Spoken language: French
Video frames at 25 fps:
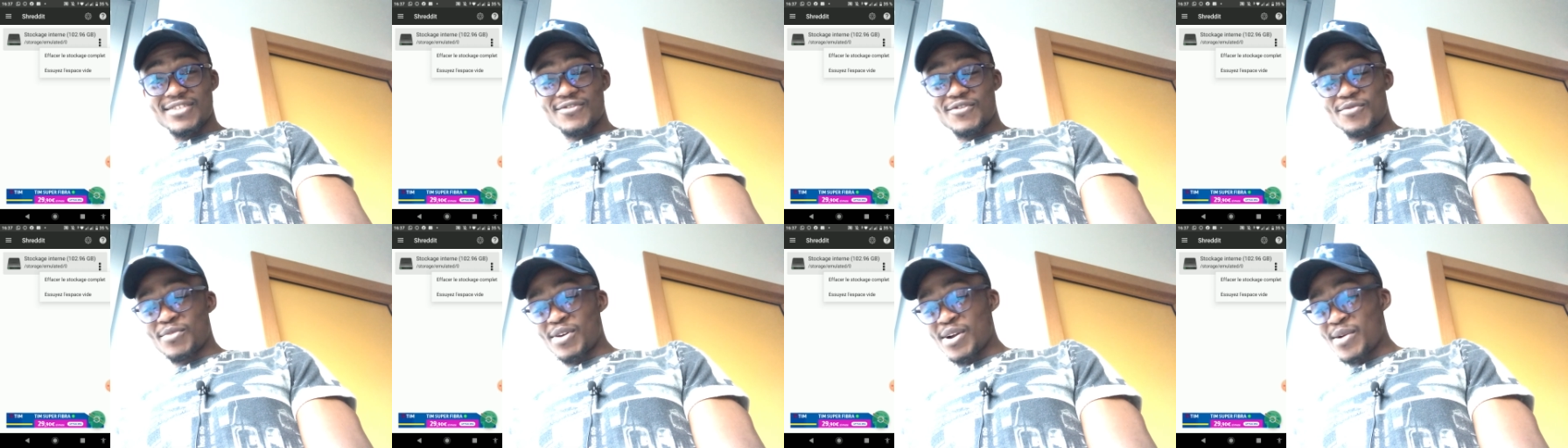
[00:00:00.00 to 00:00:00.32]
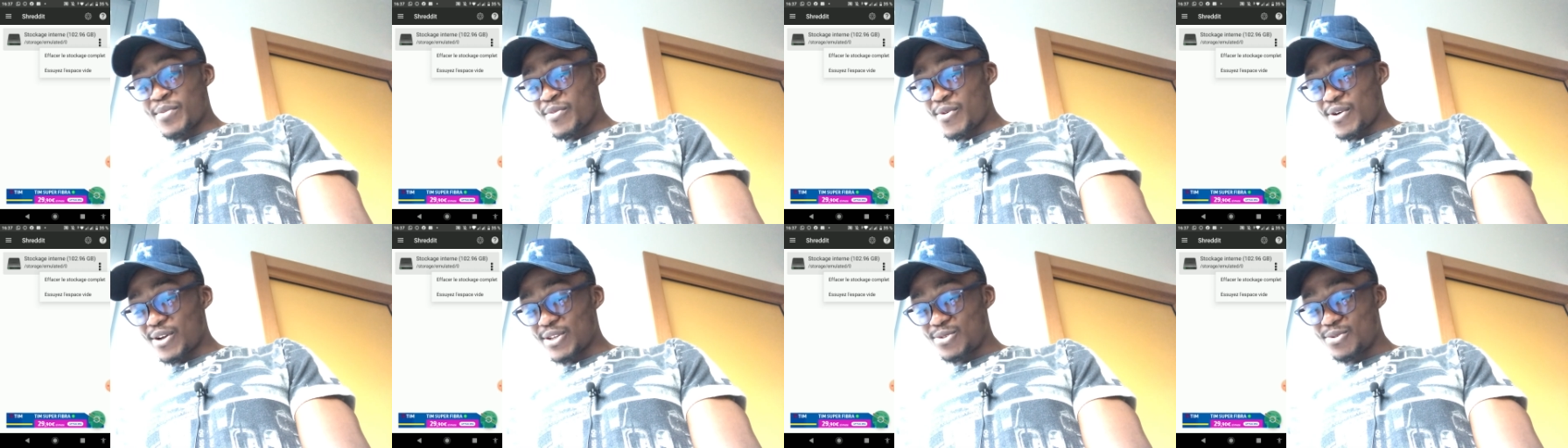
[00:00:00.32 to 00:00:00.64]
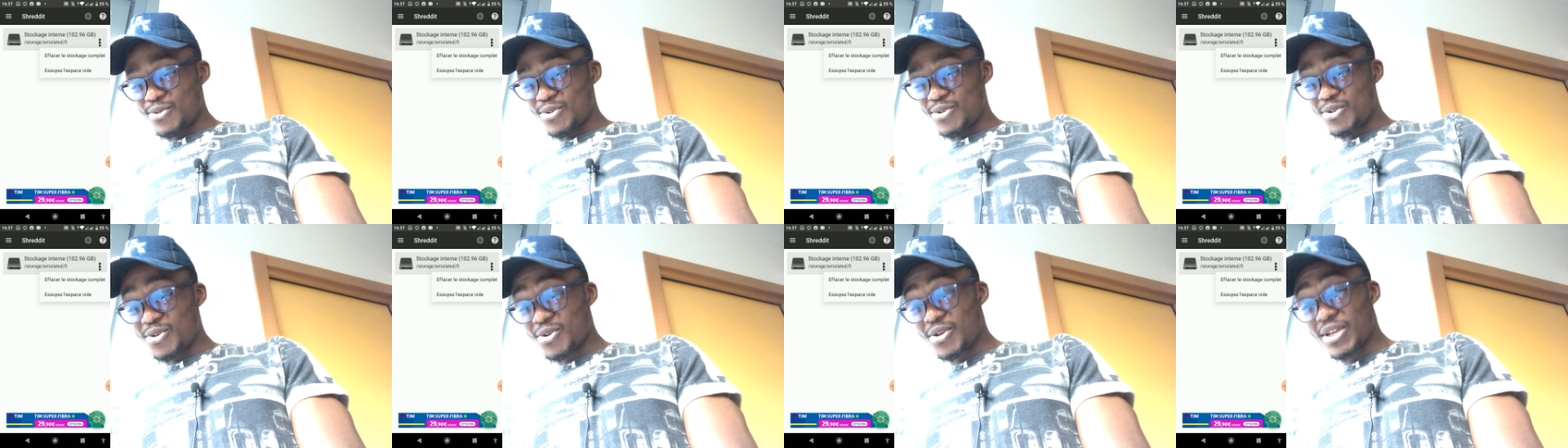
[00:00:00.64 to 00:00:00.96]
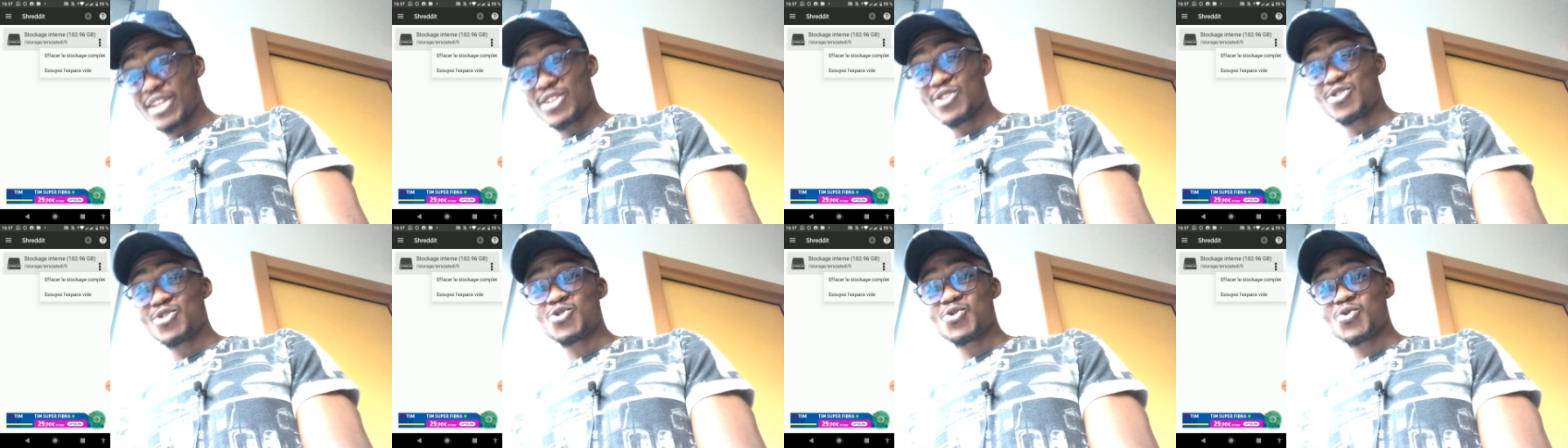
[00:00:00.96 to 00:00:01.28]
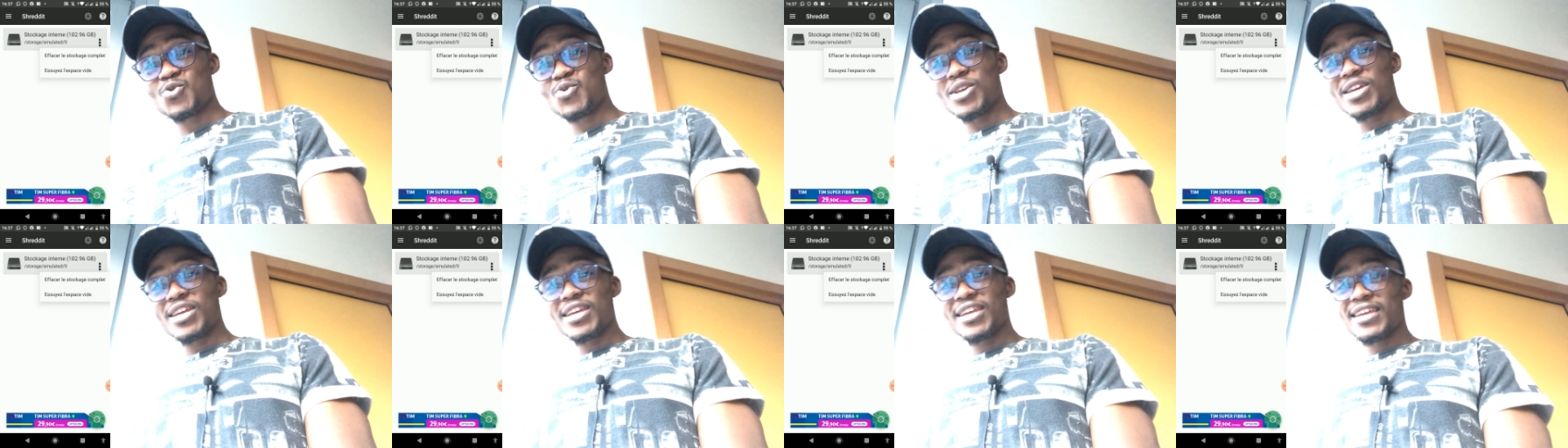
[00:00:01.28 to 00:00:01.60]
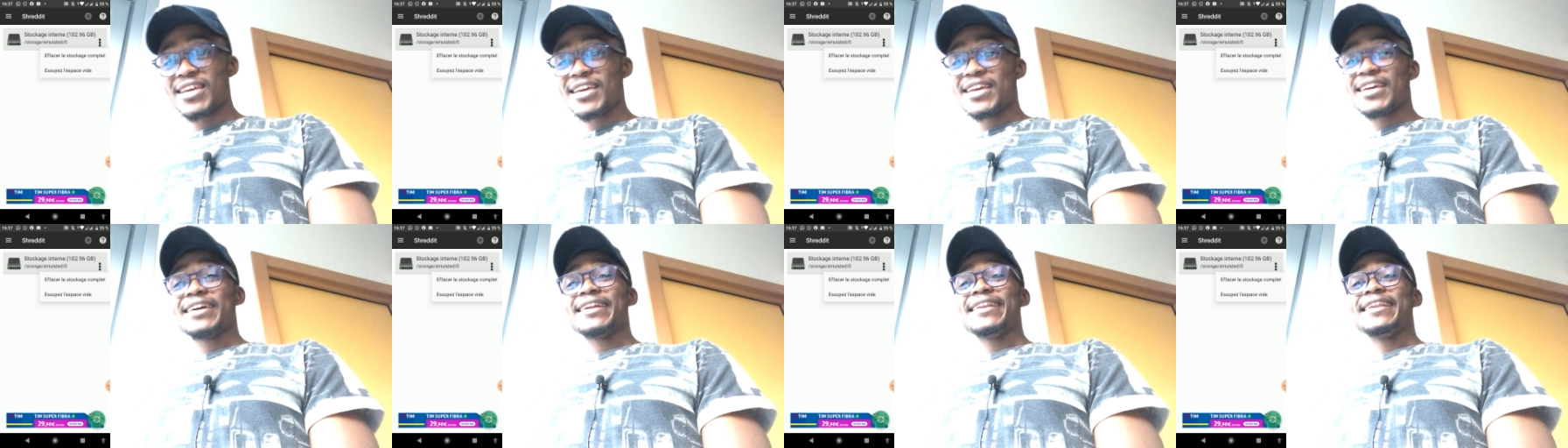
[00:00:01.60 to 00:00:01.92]
c'est vraiment un mot astucieux.
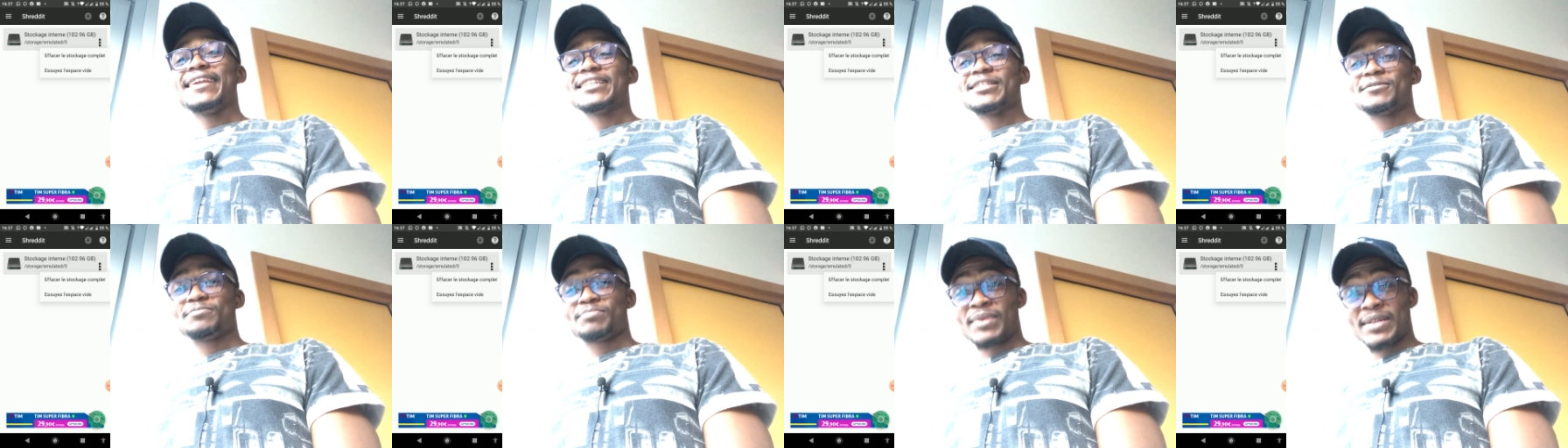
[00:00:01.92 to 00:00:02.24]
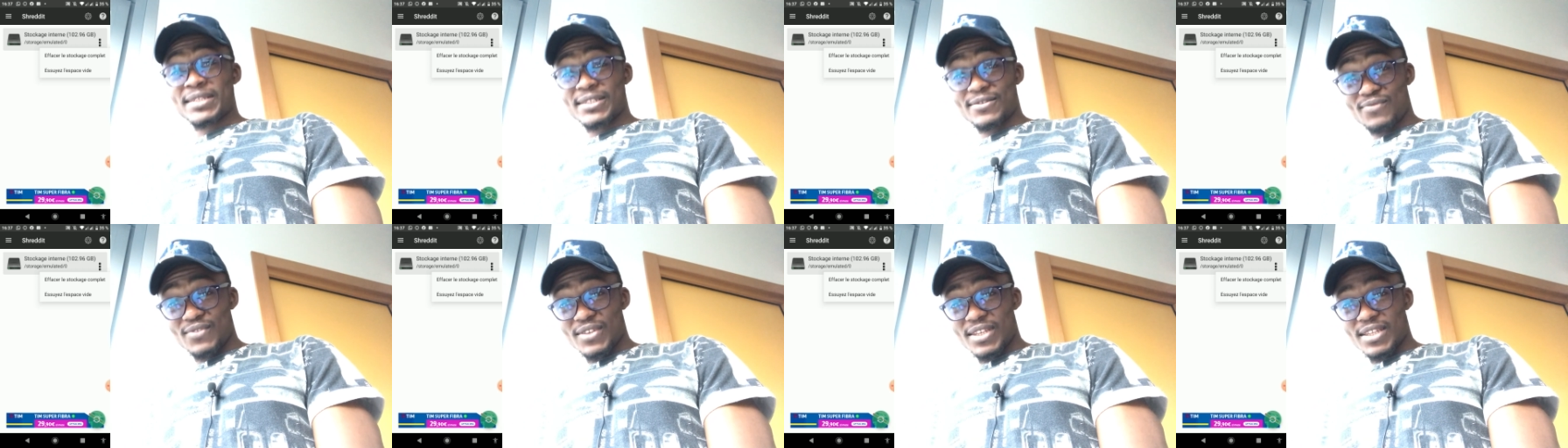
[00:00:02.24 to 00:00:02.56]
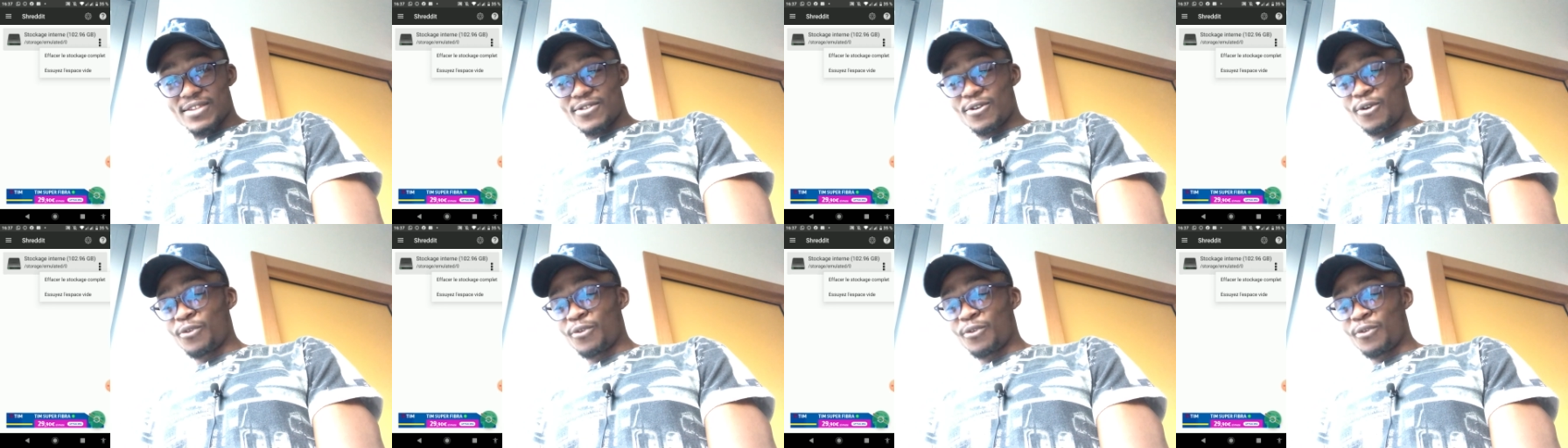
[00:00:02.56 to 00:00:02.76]
Essuyer l'espace vide.